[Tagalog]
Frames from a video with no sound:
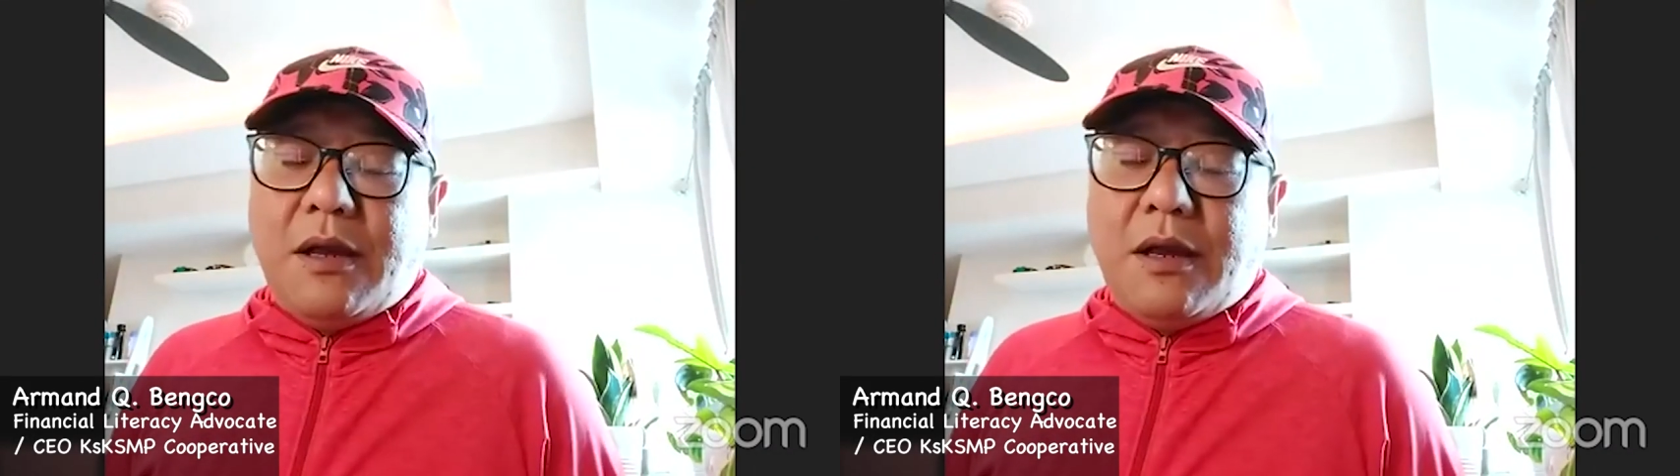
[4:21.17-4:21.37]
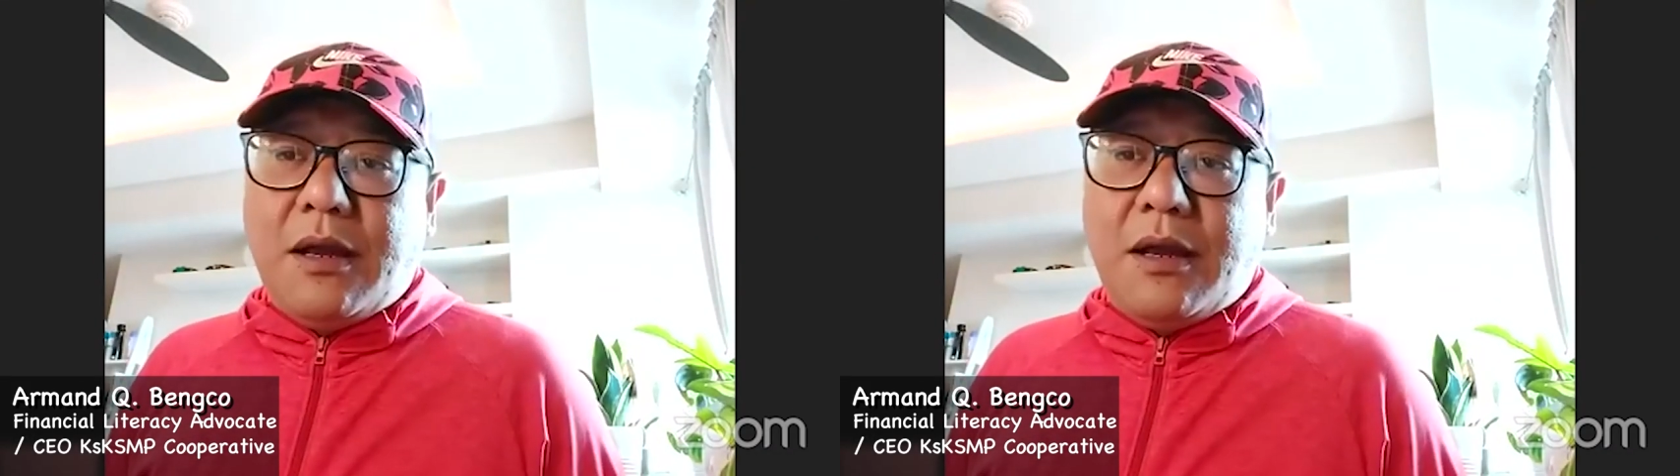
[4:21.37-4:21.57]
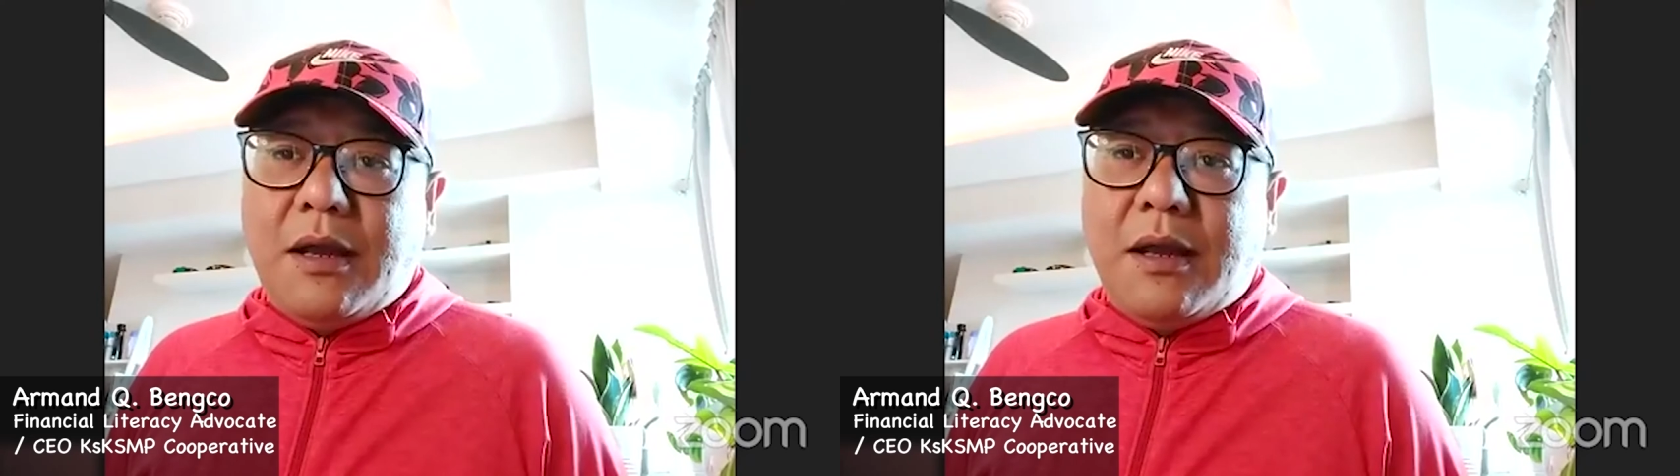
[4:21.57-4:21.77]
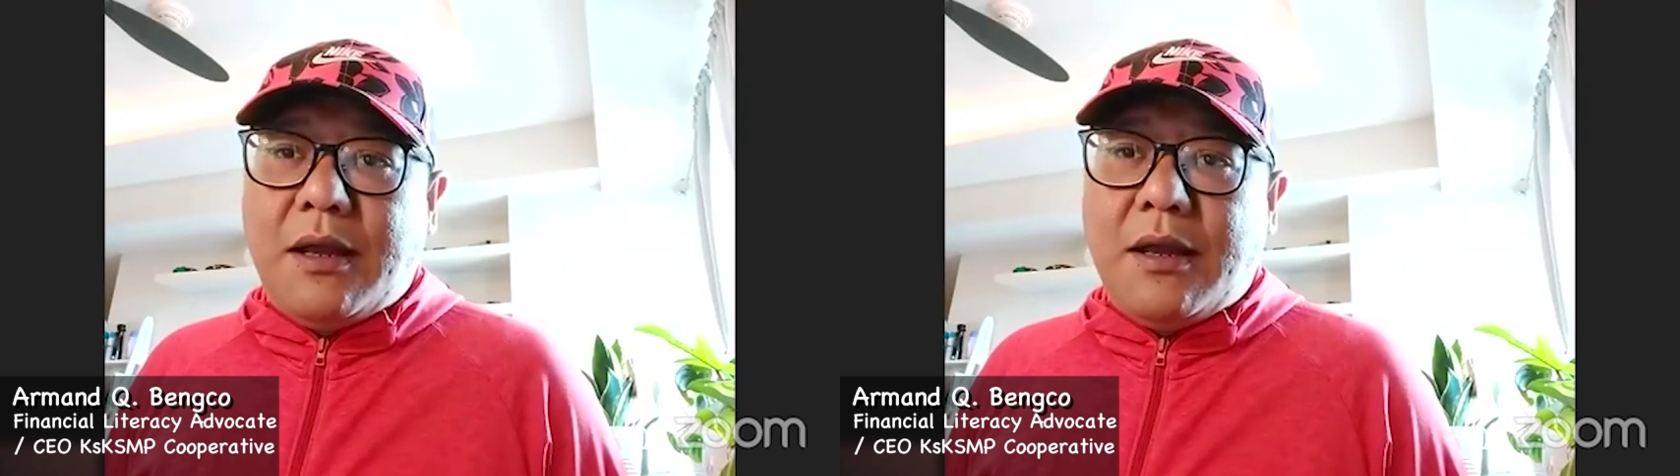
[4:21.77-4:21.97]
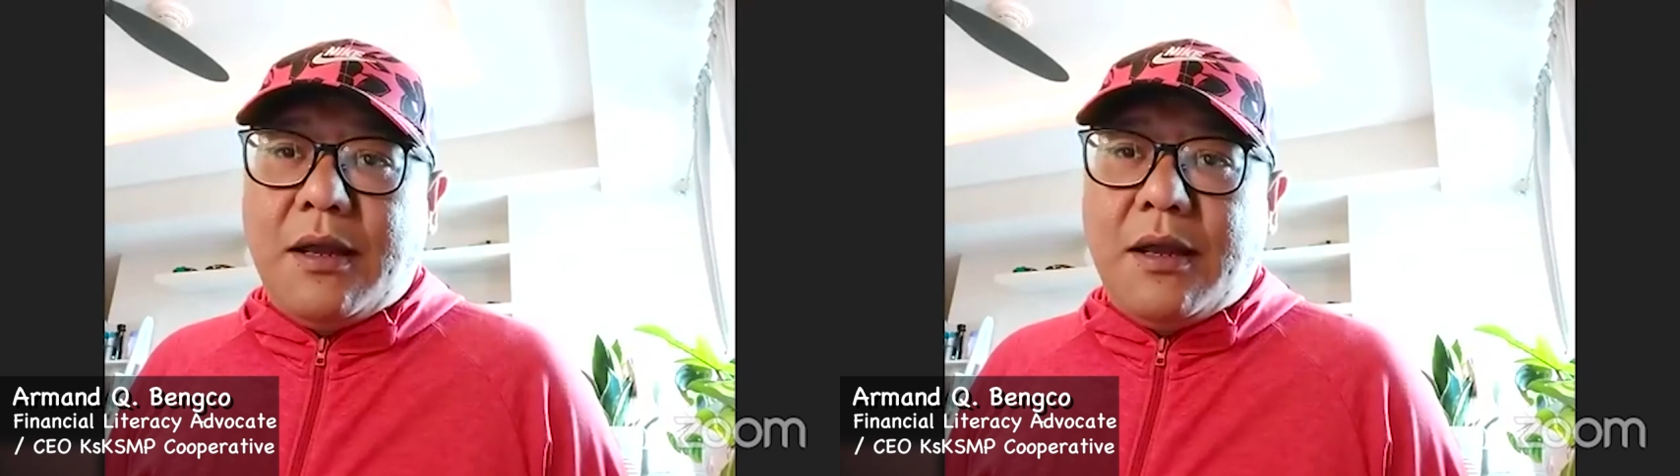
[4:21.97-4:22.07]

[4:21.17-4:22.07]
uh,